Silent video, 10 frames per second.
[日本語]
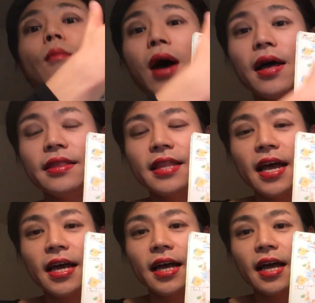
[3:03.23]
真ん
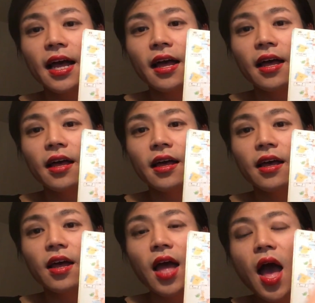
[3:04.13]
中が
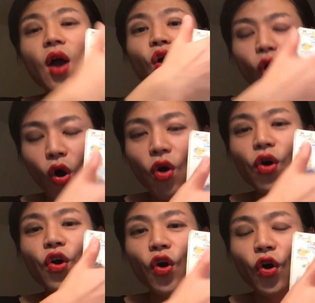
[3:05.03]

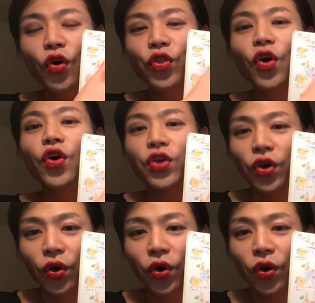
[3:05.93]
混合農業